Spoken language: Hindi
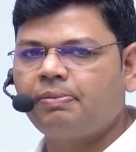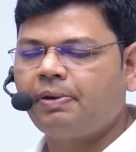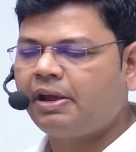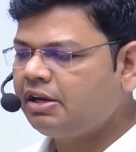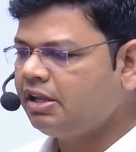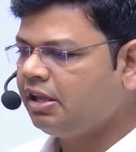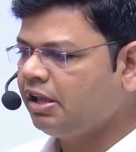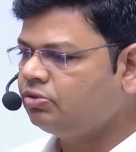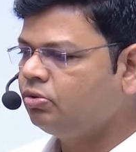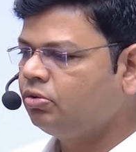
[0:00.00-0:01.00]
पाए यानी
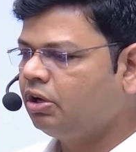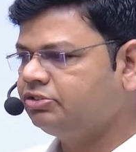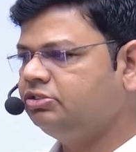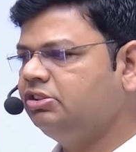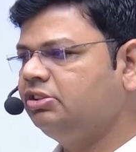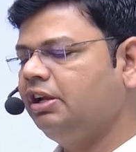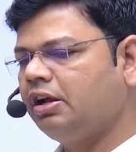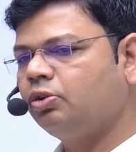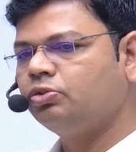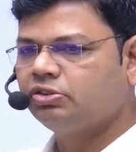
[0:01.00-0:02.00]
180 से लेकर
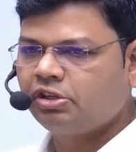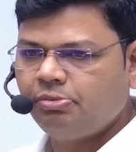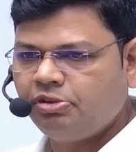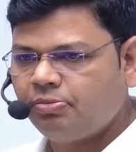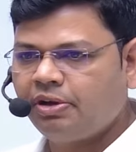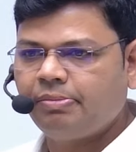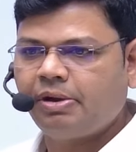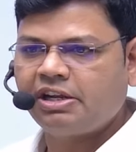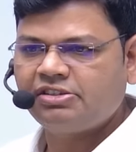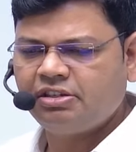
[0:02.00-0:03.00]
दो दस के बीच में अगर मान
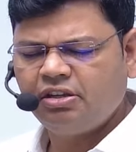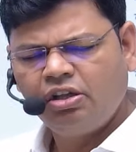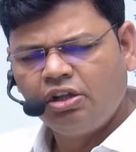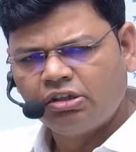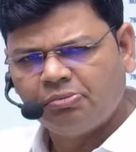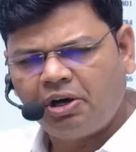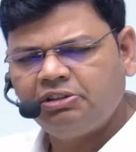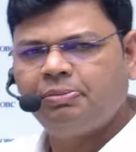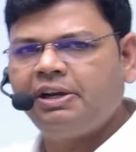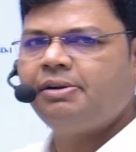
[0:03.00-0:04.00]
के चले तो बहुत
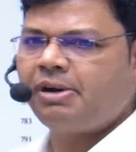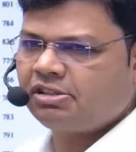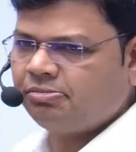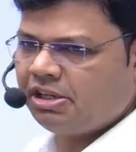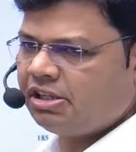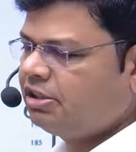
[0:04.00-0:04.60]
बढ़िया मार्क्स माने जाते हैं